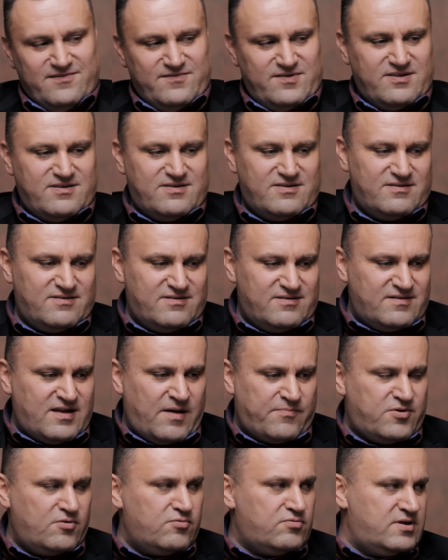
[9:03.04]
Więc y,
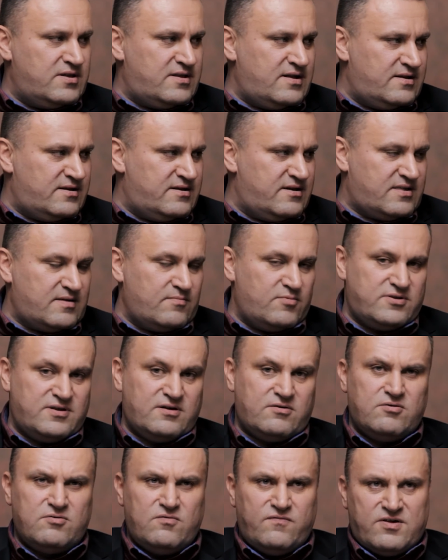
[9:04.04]
absolutnie daleki jestem od
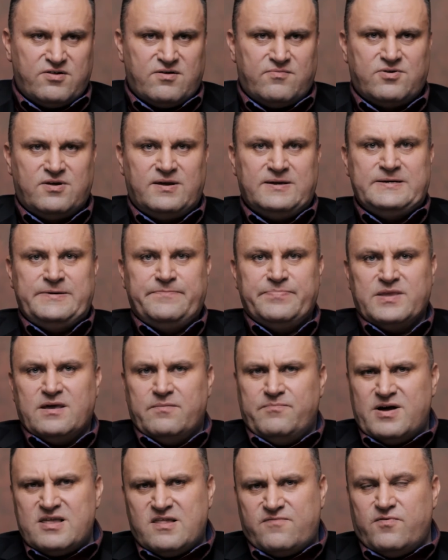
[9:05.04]
tego i uważam, że
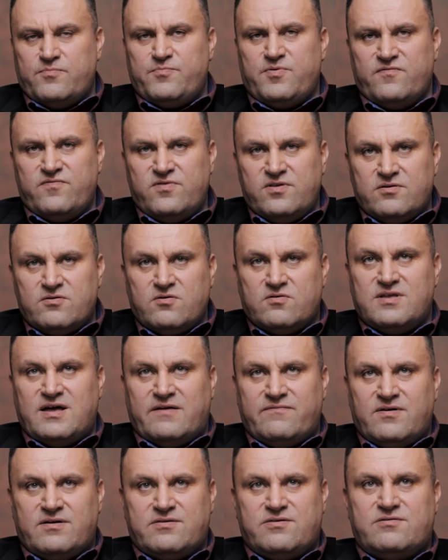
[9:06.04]
państwo powinno
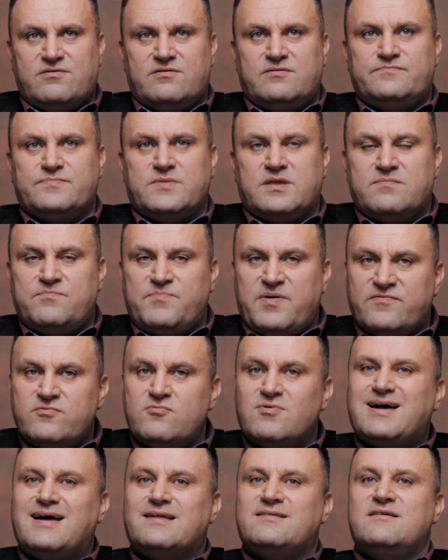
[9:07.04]
dawać
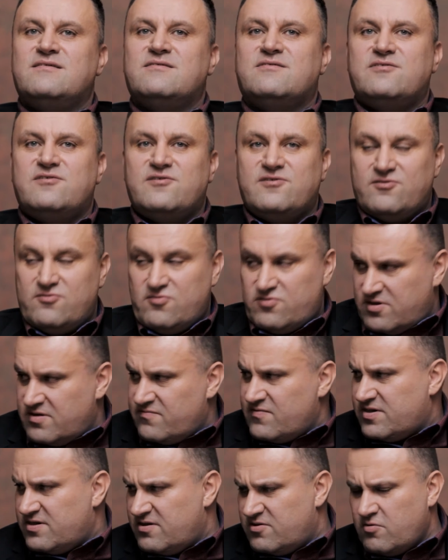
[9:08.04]
pewną kadencyjność, to
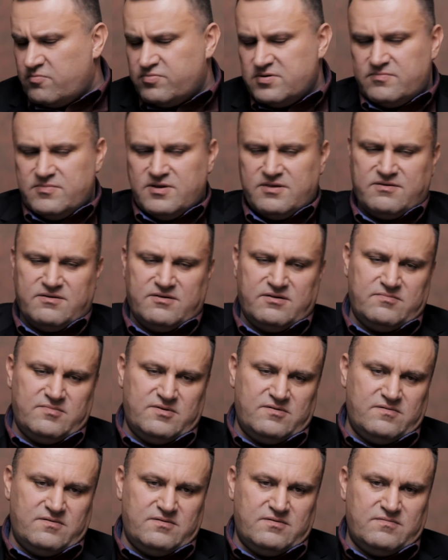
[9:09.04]
jest właśnie dobre między
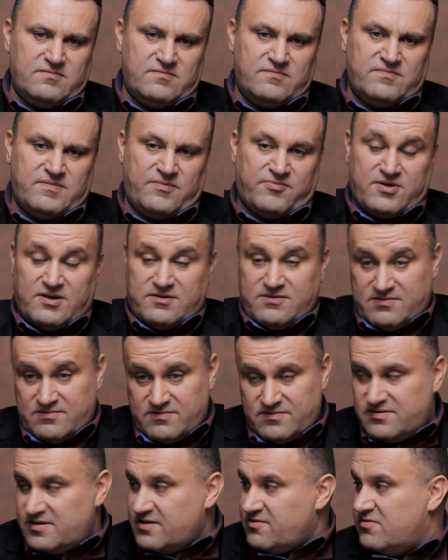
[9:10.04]
innymi na przykład
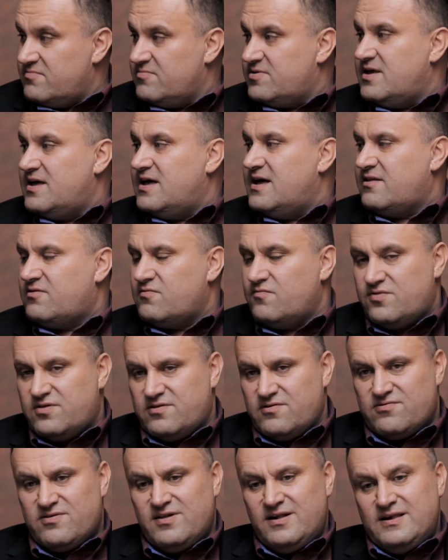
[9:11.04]
dyrektorem teatru mhm. czy
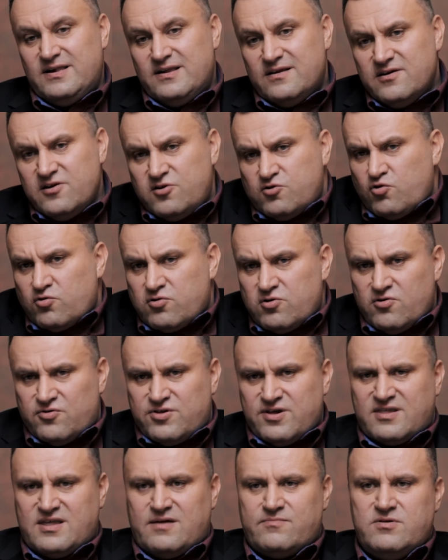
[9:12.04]
coś. I trudno,
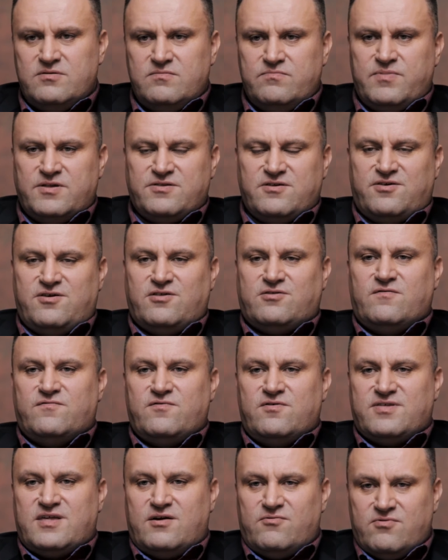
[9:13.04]
czasami będzie się to
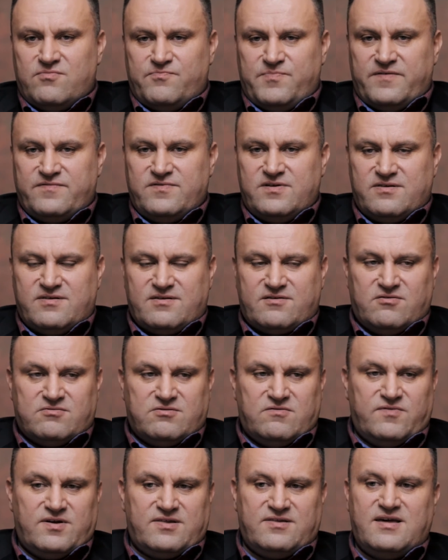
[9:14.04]
wiązało pewnie z
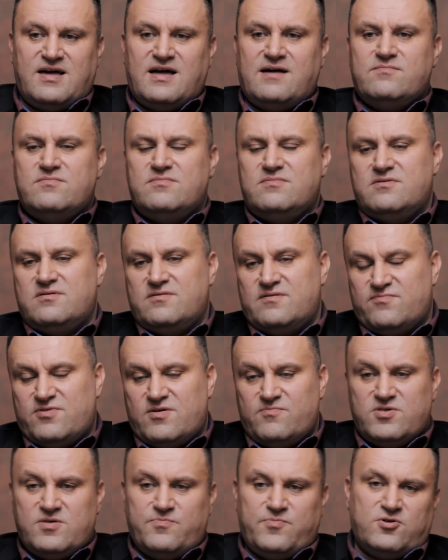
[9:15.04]
kontrowersjami, jednym
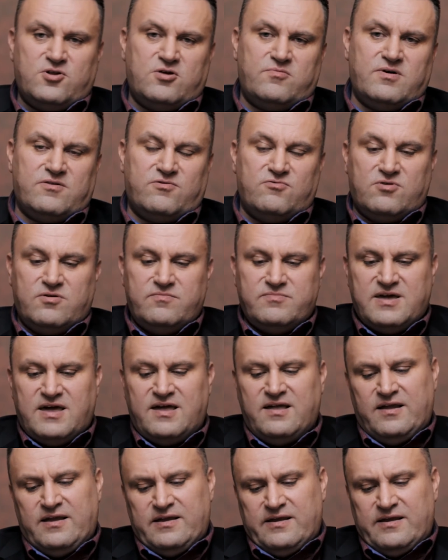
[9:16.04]
się będzie podobać, drugim nie.